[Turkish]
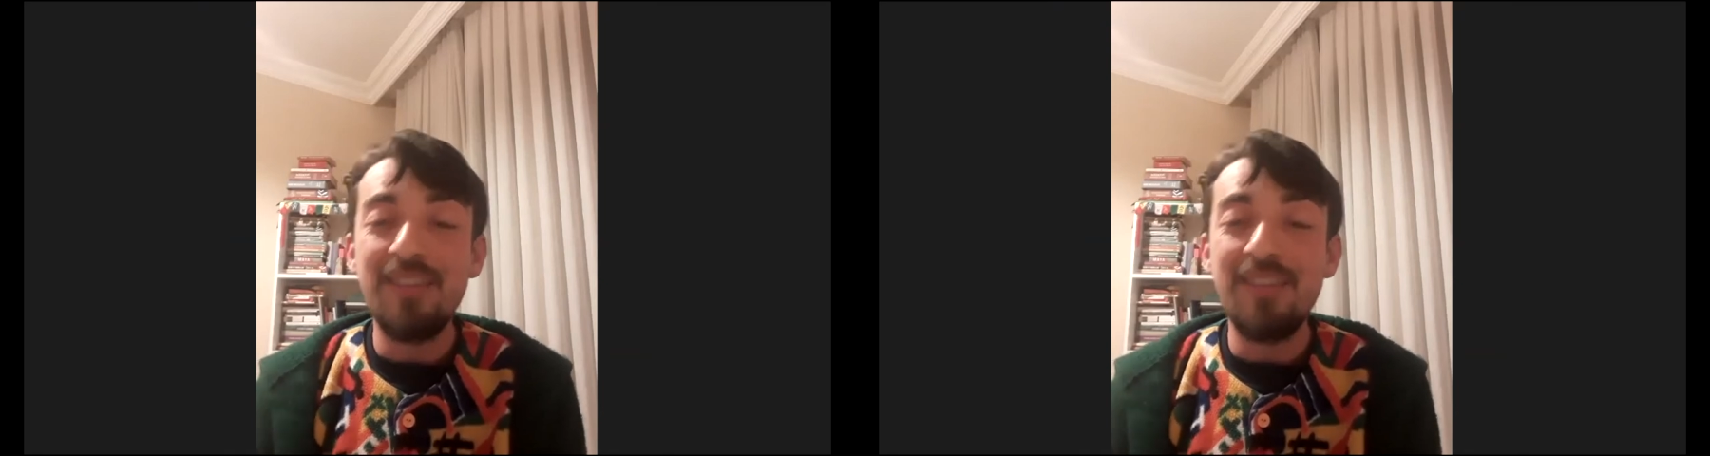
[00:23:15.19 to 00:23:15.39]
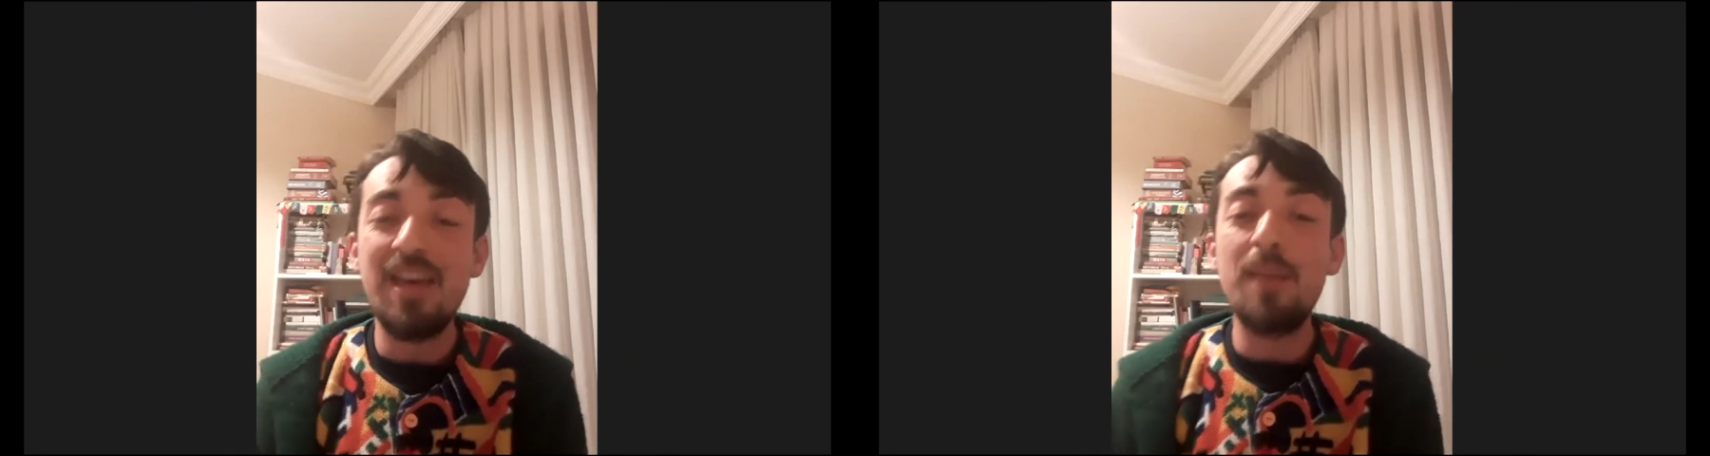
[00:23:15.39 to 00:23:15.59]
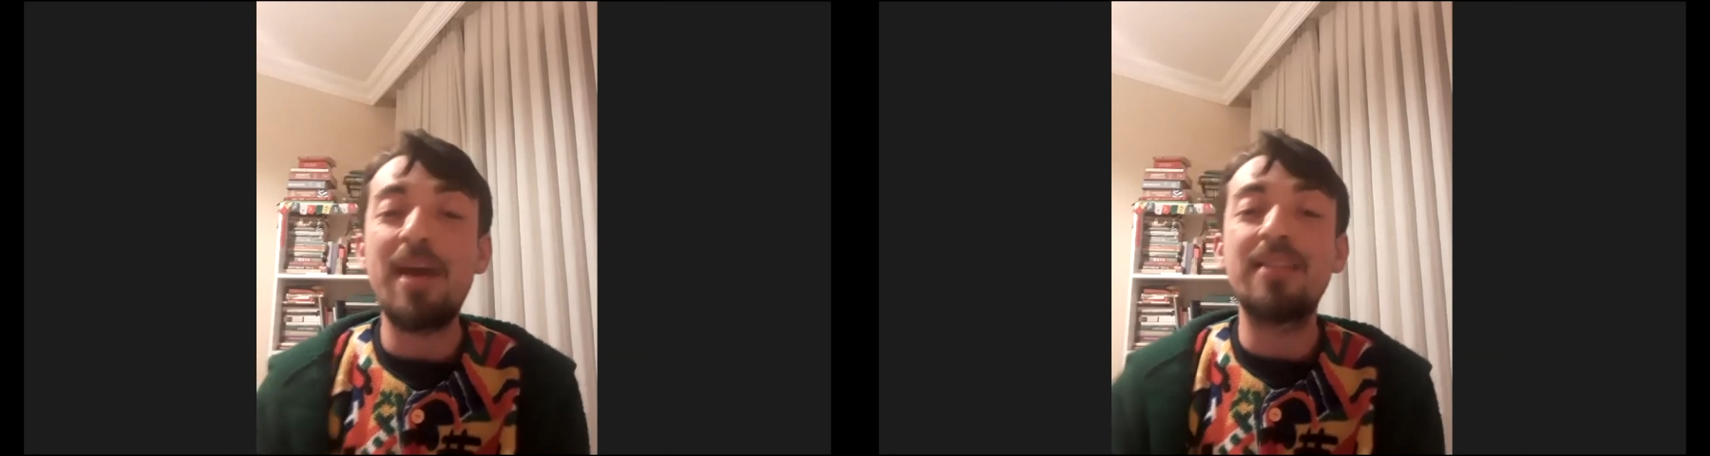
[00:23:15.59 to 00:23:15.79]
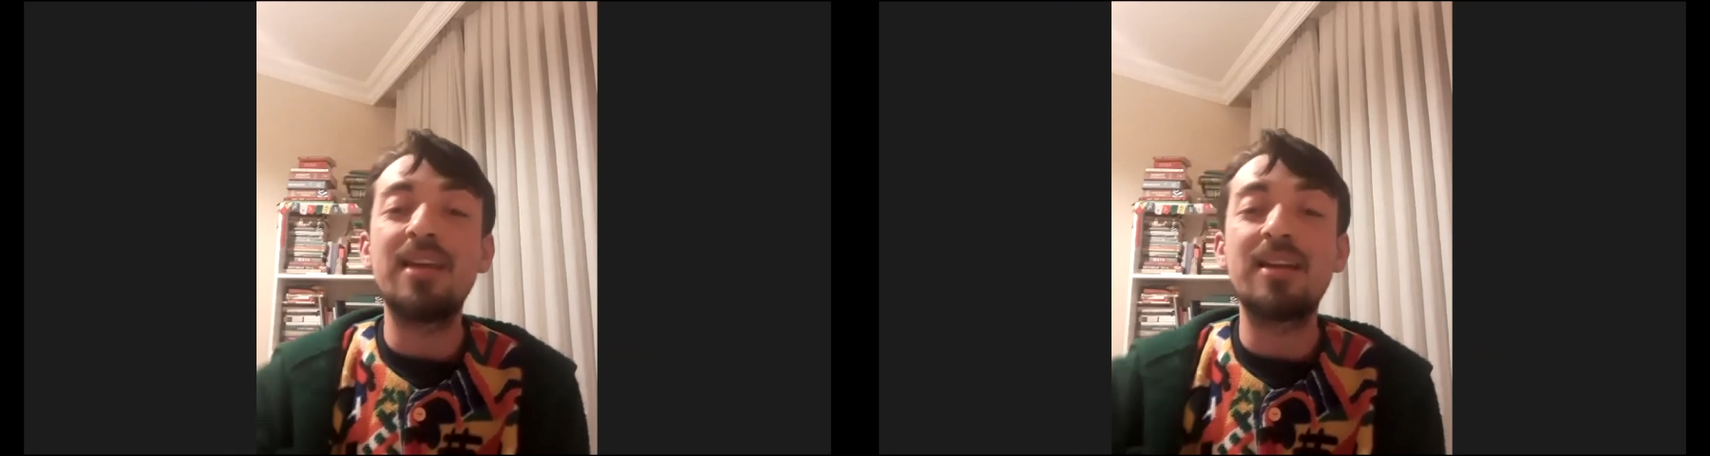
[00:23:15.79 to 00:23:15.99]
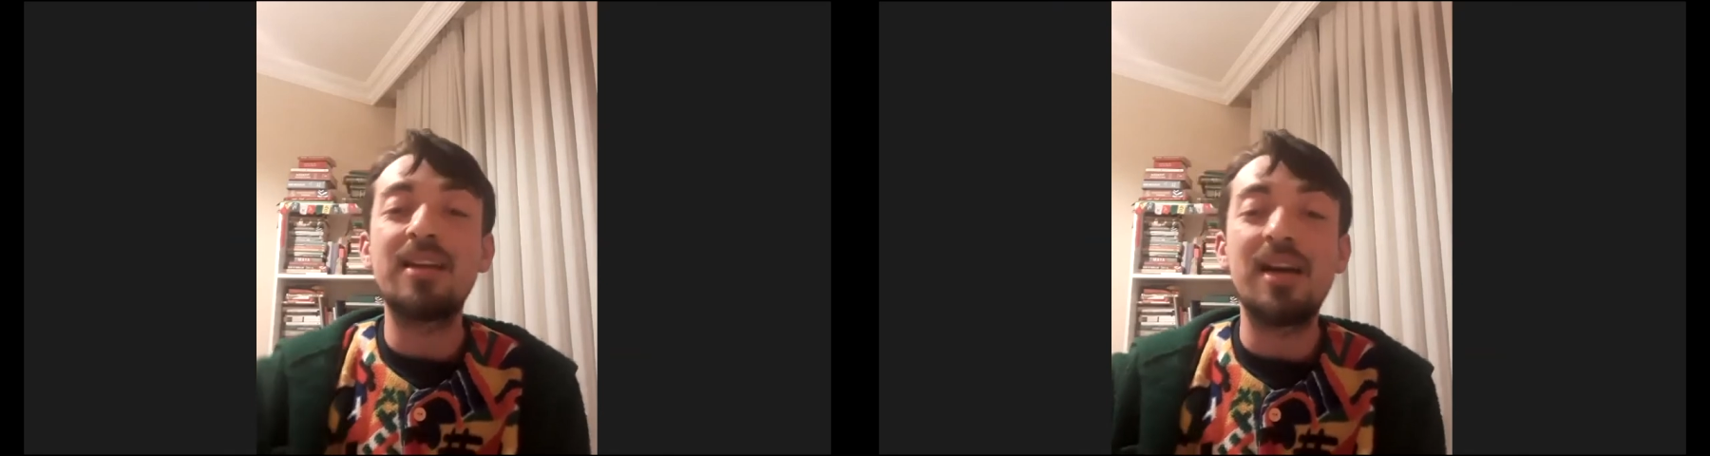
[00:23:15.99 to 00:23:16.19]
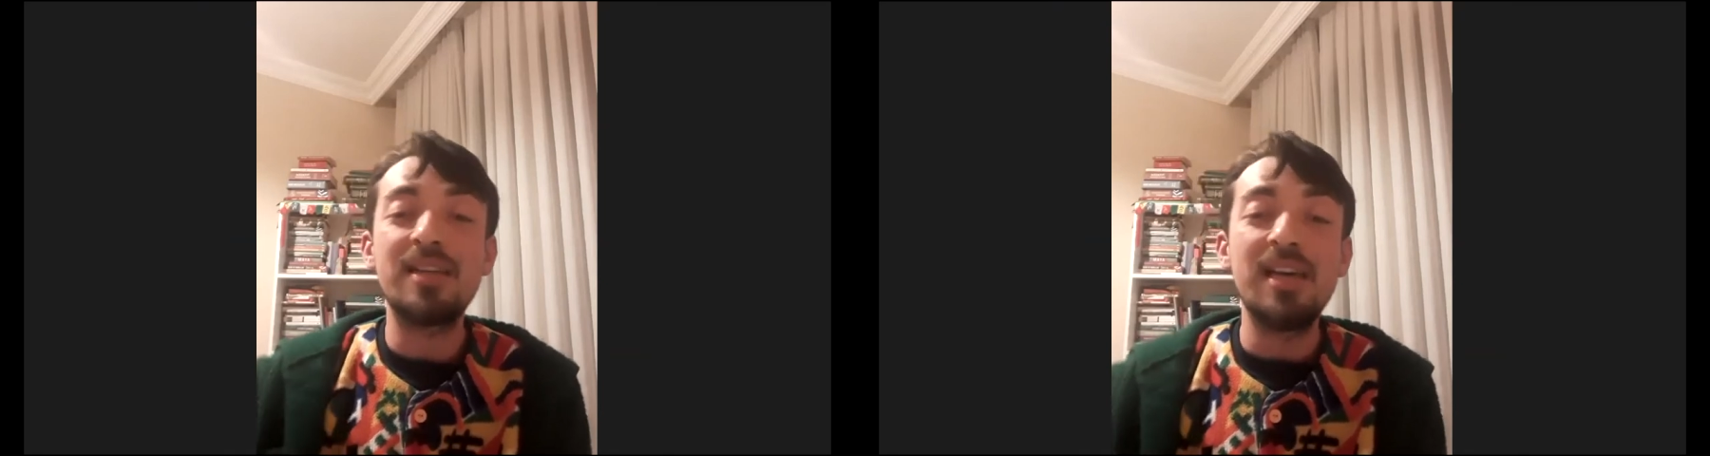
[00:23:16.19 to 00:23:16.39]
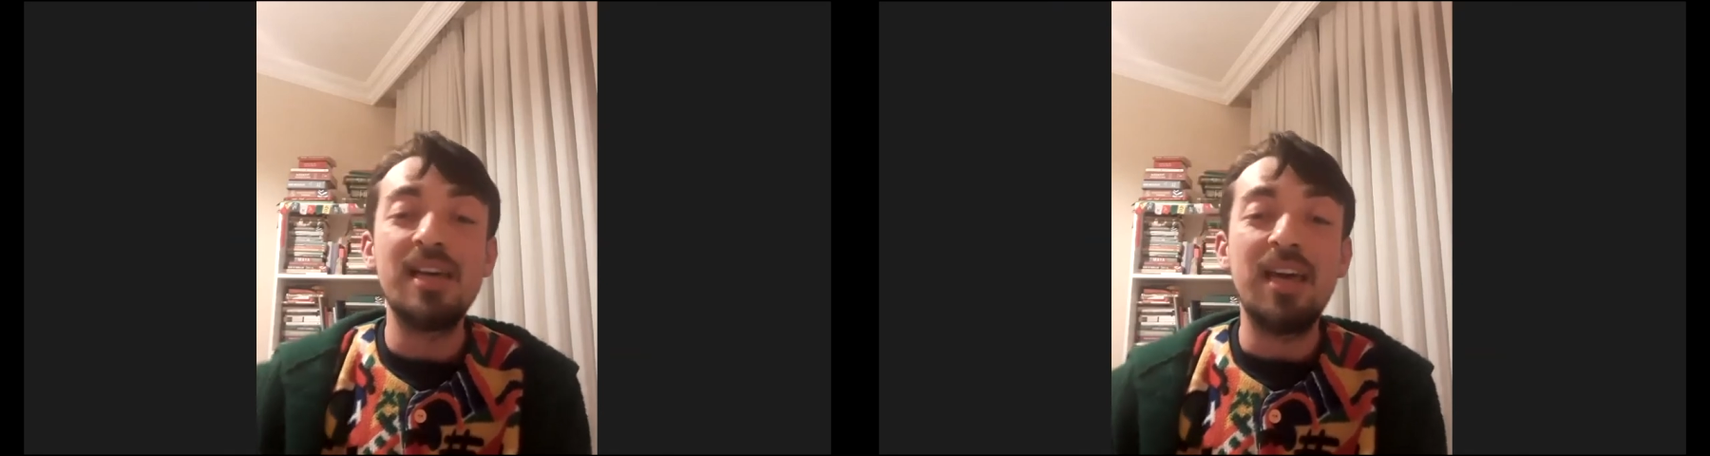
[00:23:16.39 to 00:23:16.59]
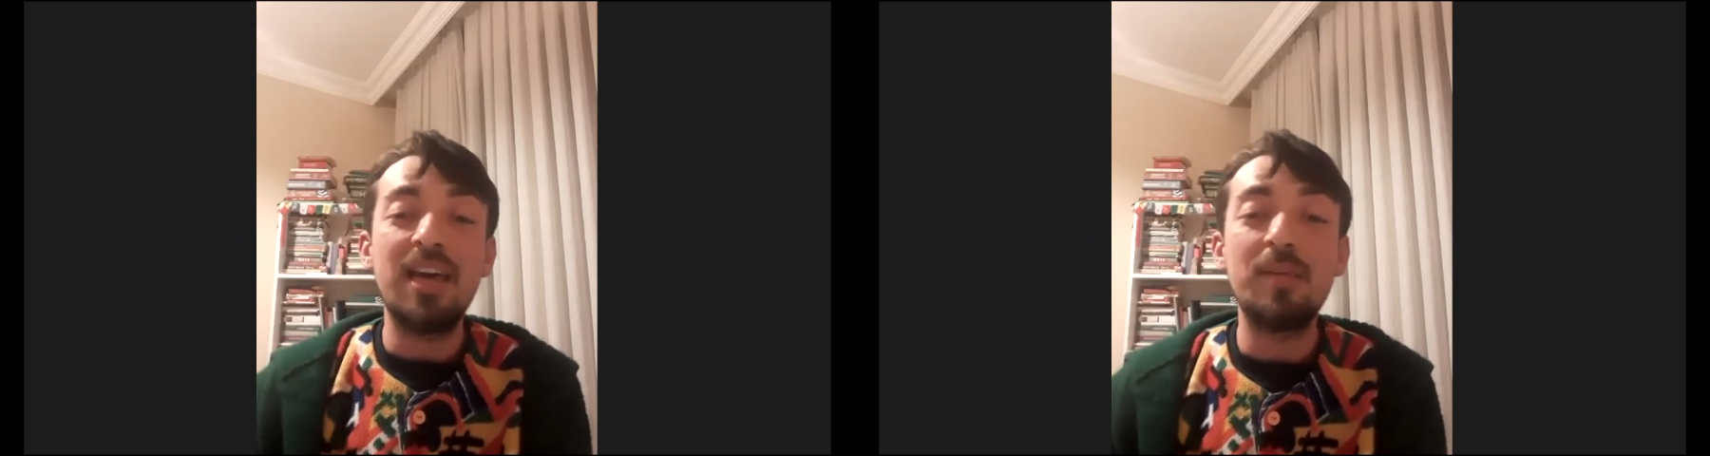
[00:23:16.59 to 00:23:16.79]
ve hemen tekrar
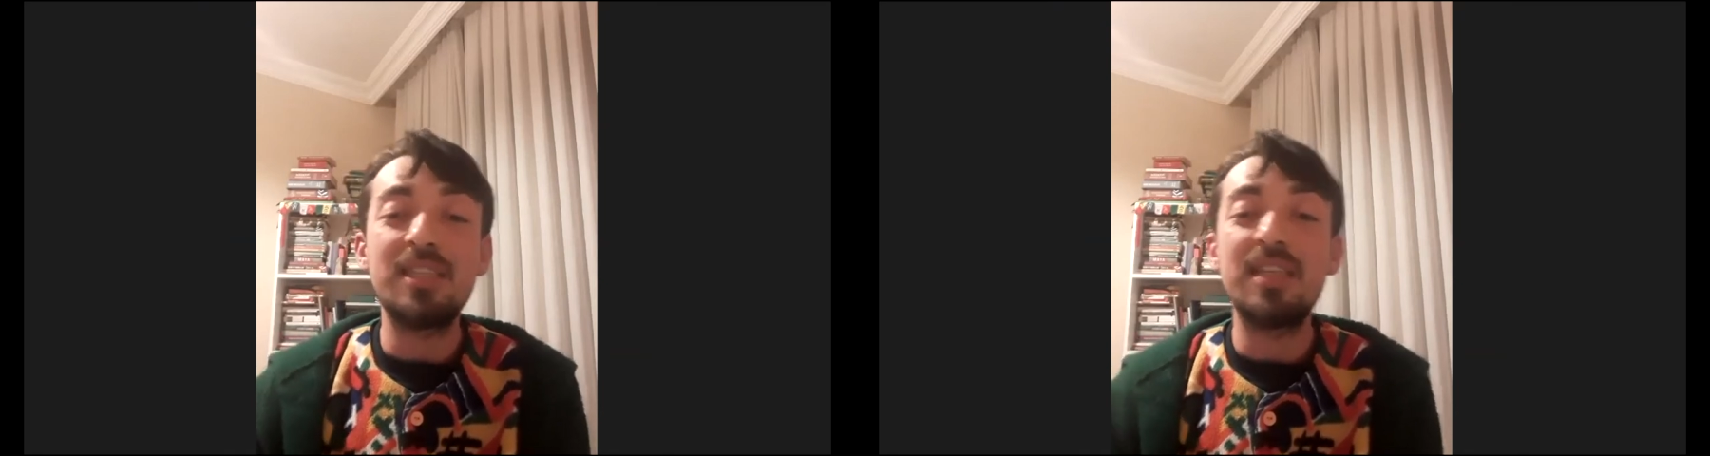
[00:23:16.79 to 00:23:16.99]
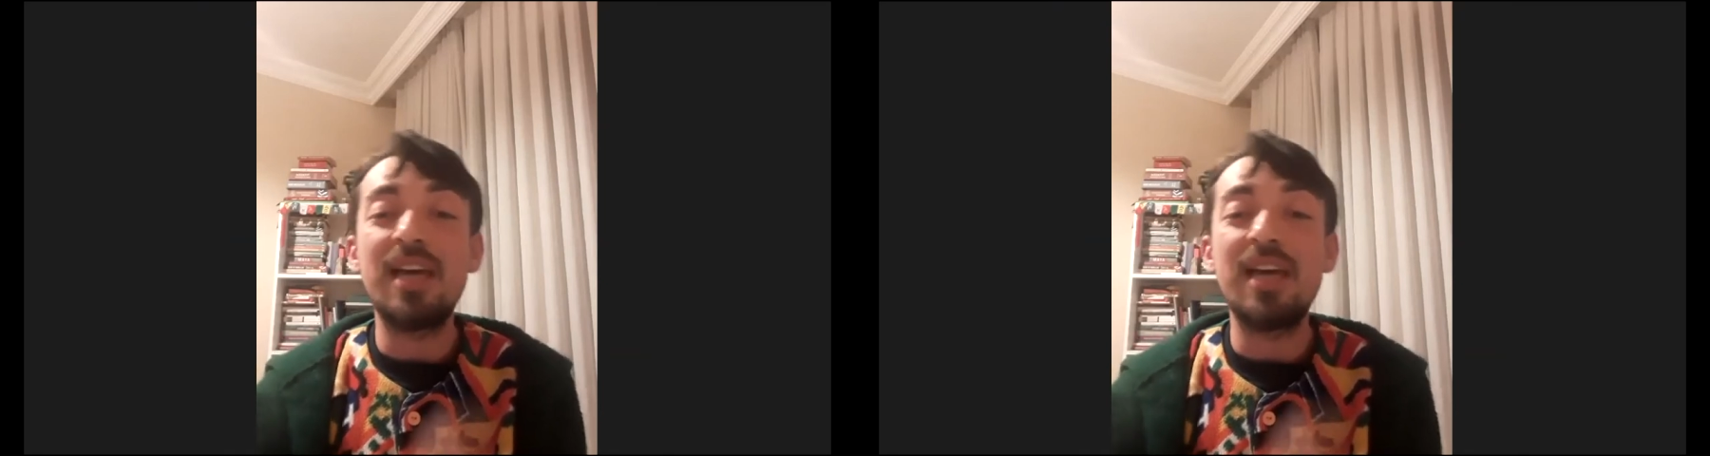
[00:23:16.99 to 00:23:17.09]
heybesine